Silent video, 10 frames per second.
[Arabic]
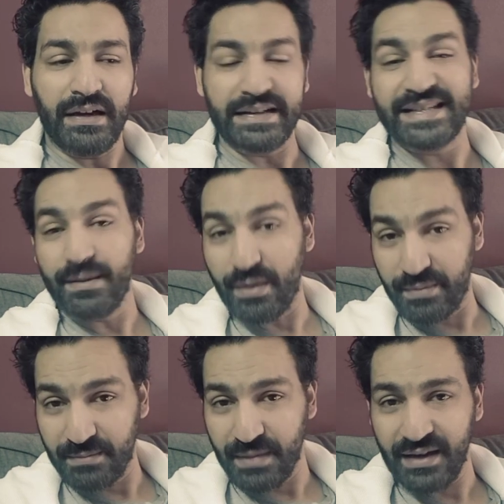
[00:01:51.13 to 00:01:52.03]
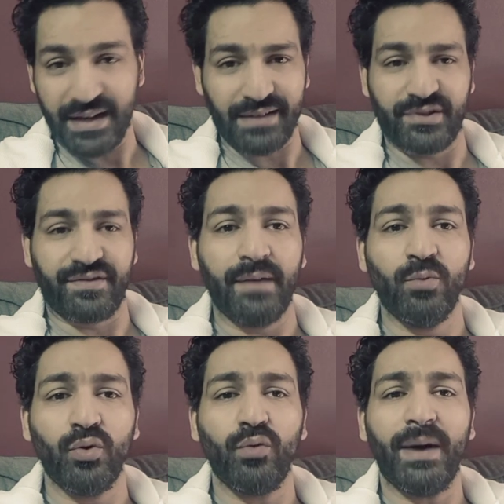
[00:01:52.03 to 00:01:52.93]
لسبب ما انا مش
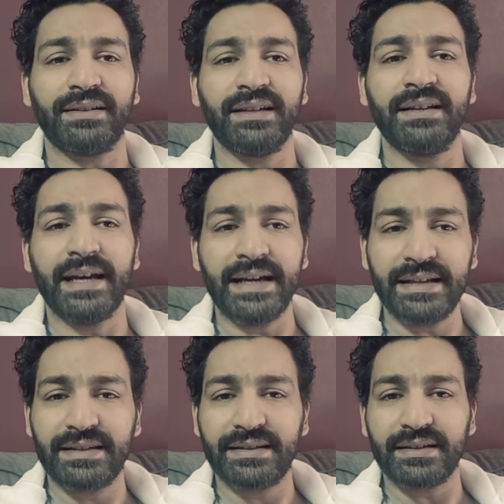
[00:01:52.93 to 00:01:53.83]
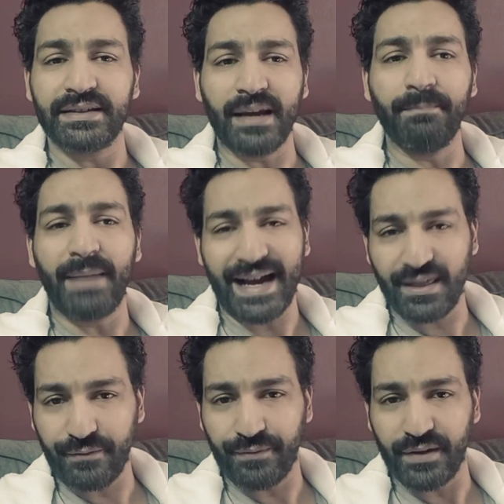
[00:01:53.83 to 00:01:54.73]
فاهمه وبعدين لقيت تم
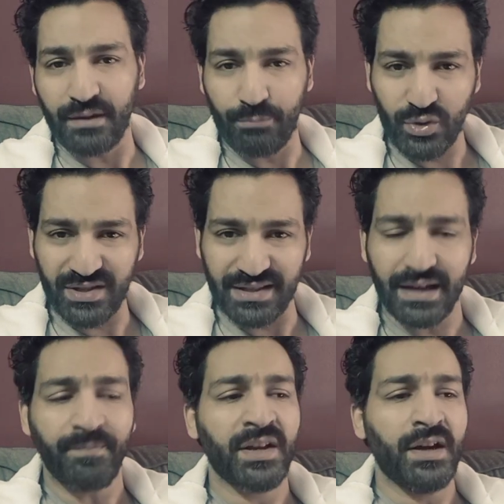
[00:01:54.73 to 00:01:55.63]
حذف البوست ده